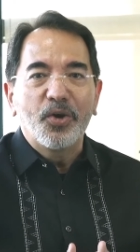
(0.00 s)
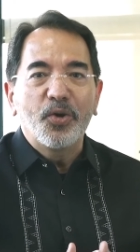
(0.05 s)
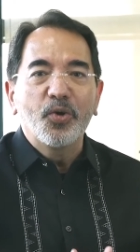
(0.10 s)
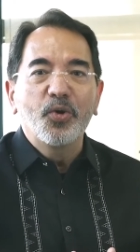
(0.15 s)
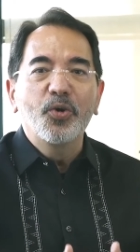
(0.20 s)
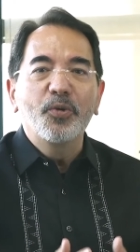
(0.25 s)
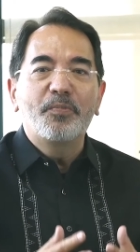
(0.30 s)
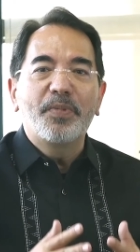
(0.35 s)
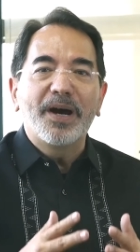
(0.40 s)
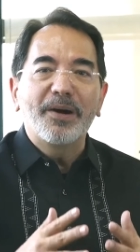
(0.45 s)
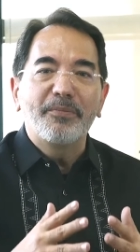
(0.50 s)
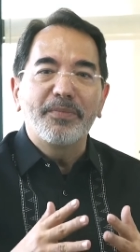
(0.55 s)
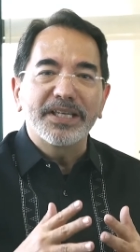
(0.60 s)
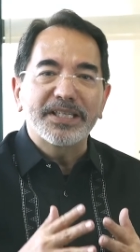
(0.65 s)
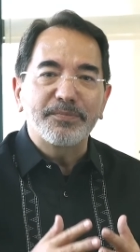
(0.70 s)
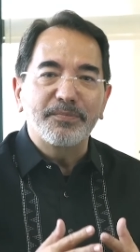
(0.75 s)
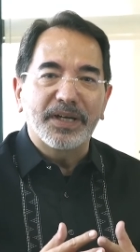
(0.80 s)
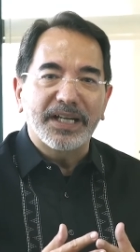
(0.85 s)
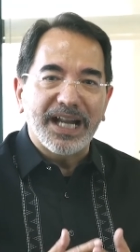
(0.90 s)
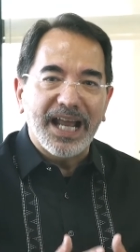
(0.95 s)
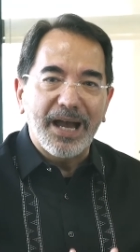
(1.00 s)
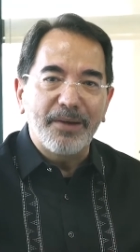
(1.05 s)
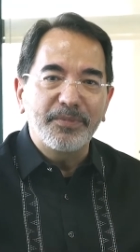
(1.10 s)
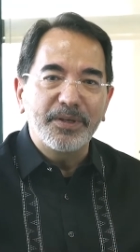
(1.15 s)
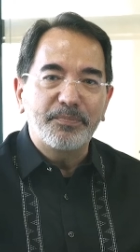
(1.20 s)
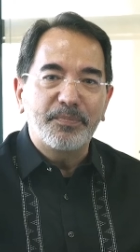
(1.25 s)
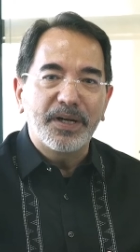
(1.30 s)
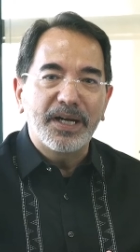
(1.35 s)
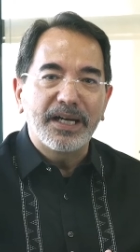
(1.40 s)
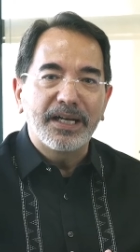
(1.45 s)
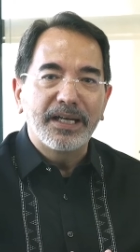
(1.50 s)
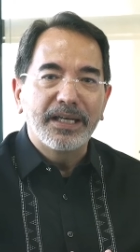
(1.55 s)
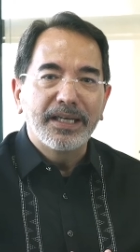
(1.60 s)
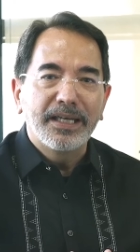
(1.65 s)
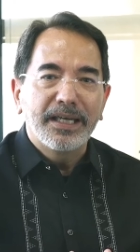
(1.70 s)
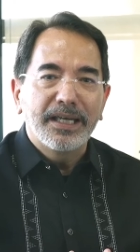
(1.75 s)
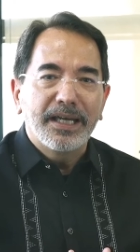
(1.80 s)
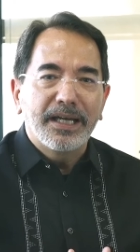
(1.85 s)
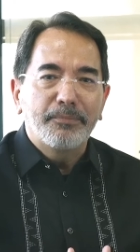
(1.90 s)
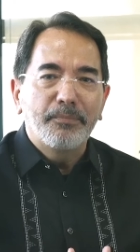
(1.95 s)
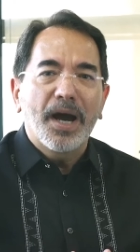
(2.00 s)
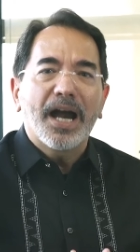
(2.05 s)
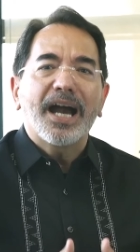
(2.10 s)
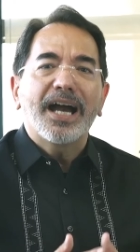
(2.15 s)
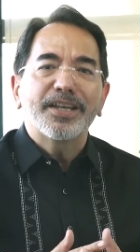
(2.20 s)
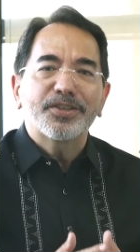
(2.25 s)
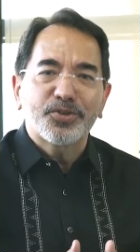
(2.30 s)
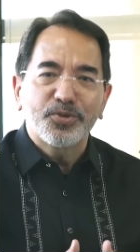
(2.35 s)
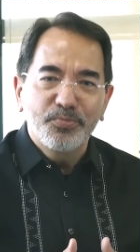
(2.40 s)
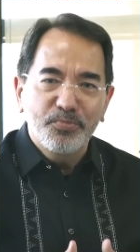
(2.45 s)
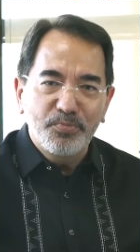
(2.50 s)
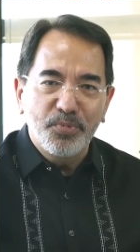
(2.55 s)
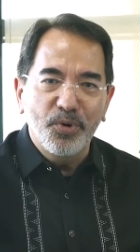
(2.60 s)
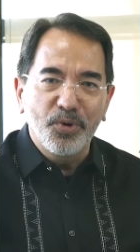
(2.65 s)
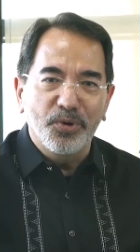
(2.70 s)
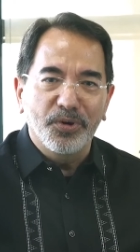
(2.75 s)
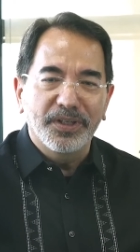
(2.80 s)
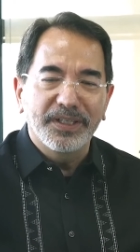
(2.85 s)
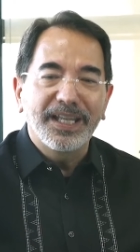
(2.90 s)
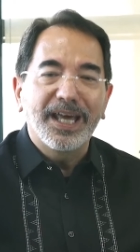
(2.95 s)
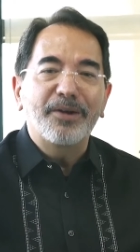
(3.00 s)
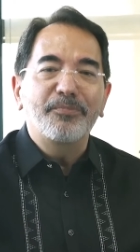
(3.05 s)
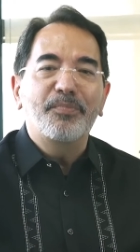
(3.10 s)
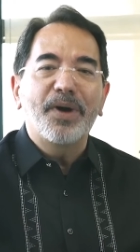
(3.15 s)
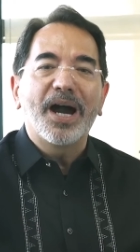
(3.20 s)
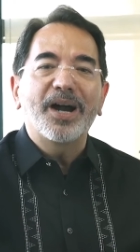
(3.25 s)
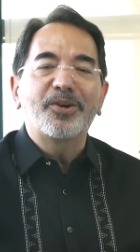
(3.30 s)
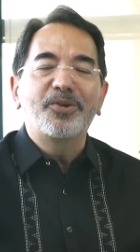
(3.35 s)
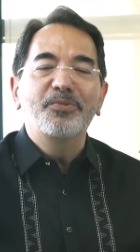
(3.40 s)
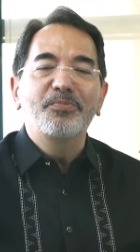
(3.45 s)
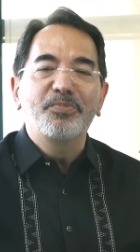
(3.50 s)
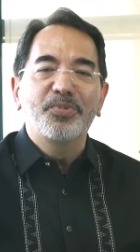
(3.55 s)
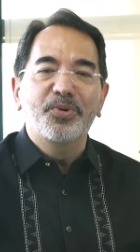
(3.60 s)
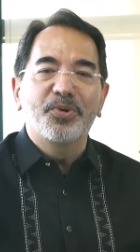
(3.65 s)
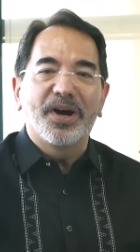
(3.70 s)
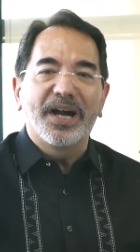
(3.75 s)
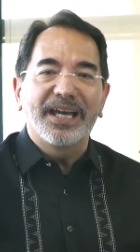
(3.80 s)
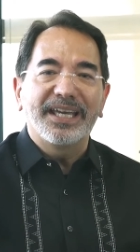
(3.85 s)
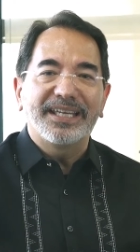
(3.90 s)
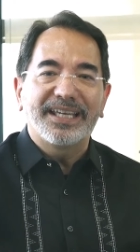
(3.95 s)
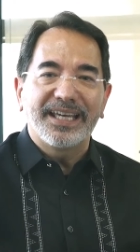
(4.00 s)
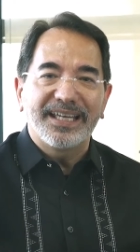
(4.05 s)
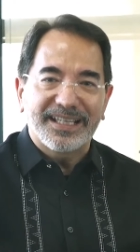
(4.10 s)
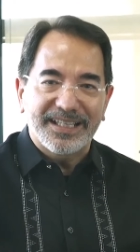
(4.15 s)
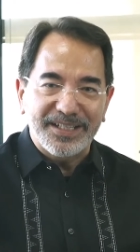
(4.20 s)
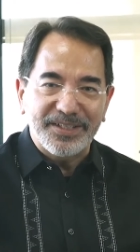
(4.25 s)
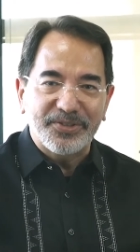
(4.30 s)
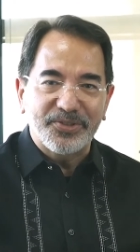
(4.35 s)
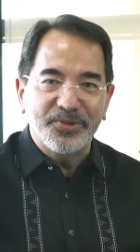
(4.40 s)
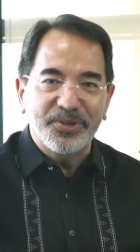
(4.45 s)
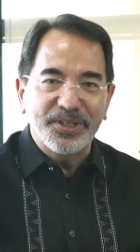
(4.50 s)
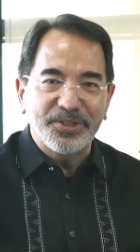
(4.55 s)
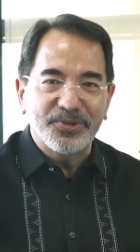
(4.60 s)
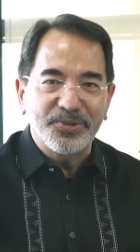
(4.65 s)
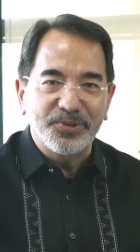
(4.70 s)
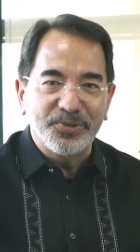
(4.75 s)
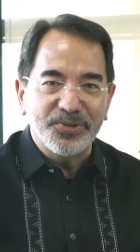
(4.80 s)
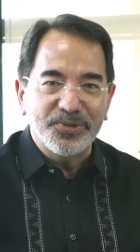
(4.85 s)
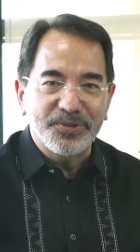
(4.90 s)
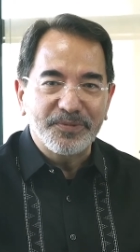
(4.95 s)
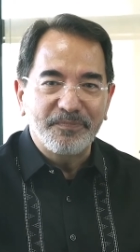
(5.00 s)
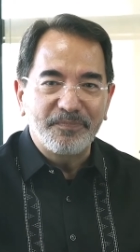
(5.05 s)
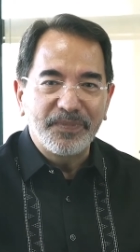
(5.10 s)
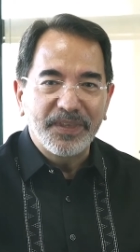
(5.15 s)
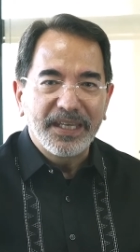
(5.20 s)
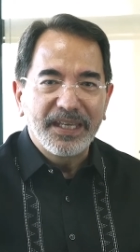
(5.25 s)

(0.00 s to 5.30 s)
upang mas marami pang makasumpong ng bagong buhay kay Kristo Jesus.